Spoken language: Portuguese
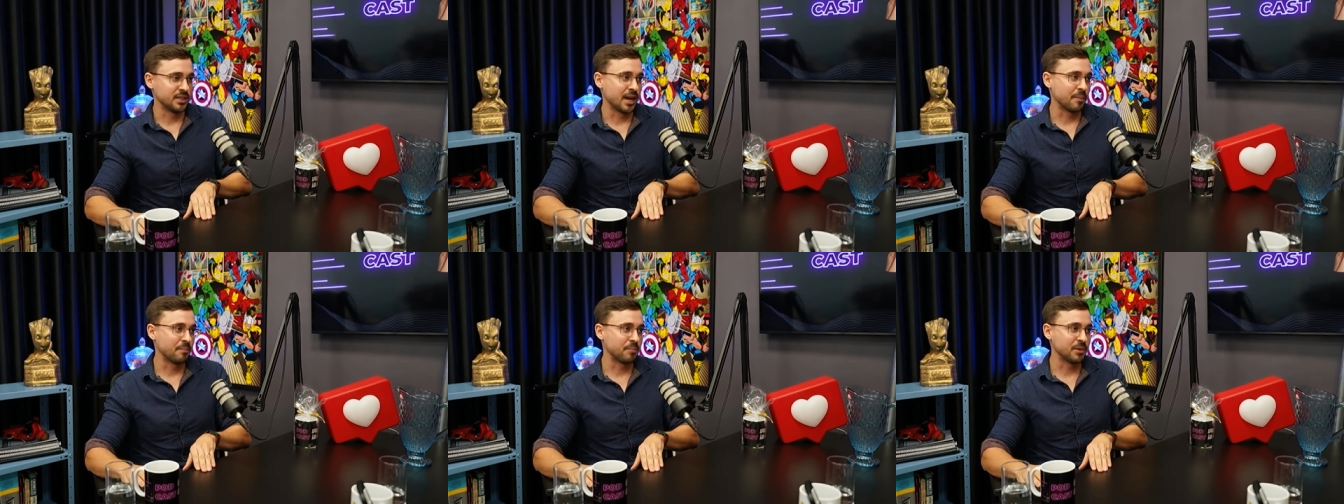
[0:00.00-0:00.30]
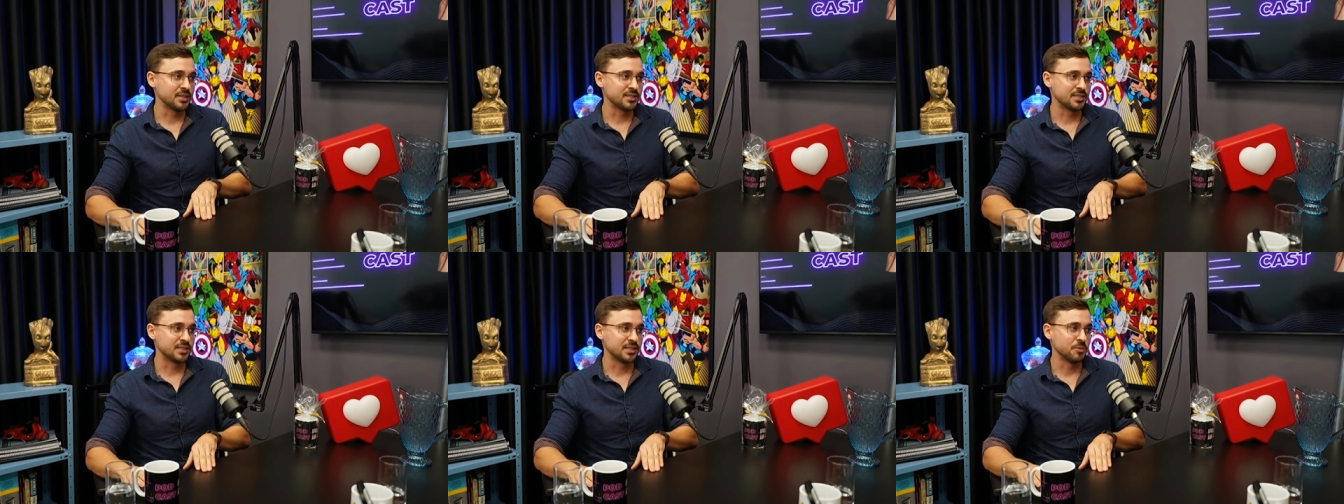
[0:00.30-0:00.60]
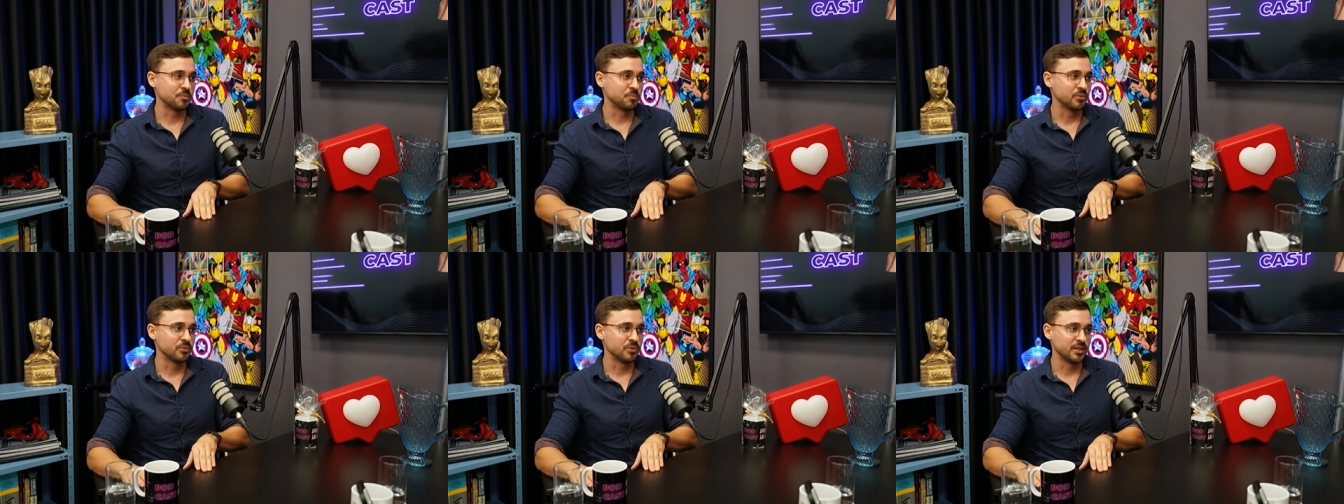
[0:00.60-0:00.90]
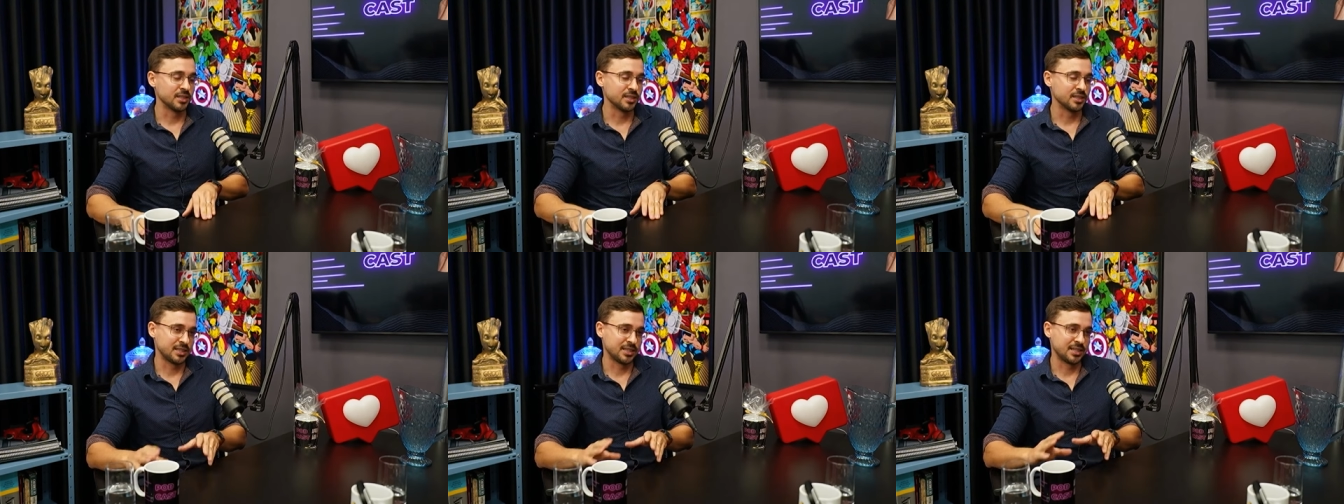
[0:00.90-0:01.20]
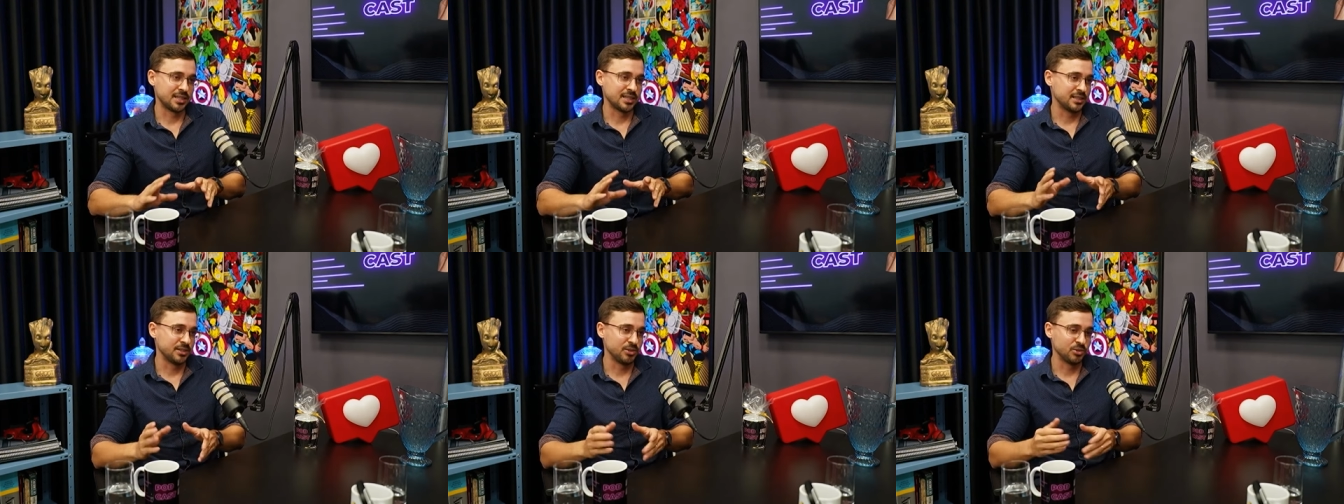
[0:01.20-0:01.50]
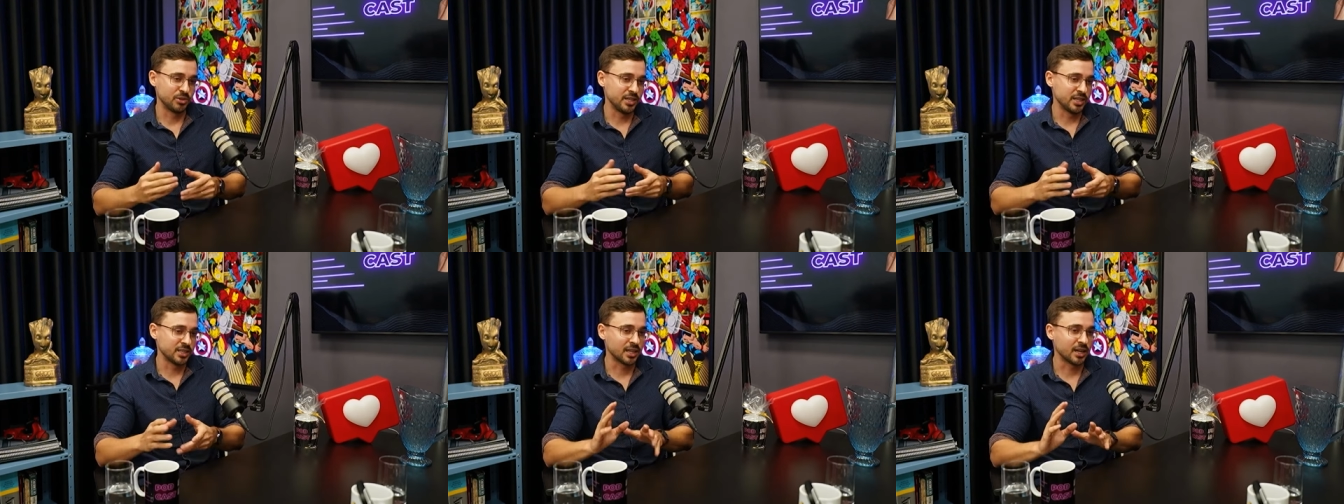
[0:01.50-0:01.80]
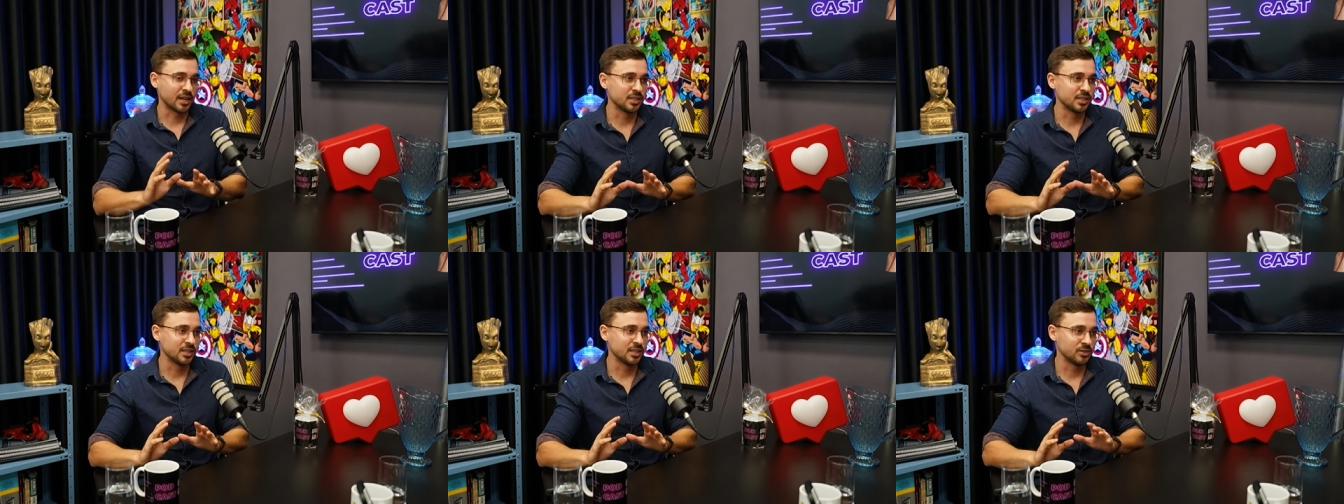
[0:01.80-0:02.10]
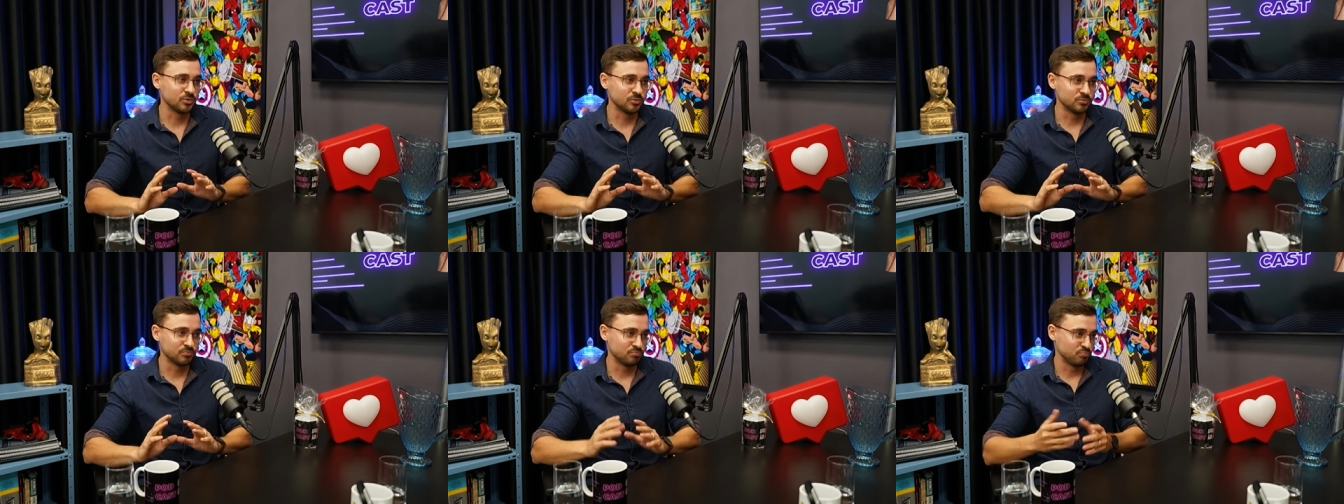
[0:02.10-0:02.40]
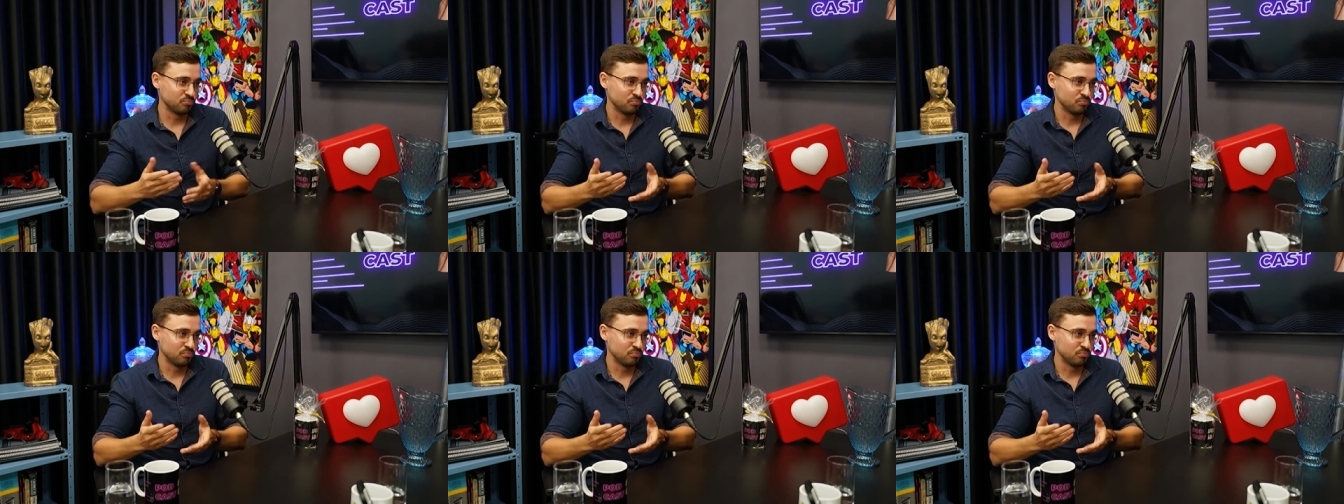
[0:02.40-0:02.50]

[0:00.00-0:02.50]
a princípio ia tá, eu ia estar tá ganhando um,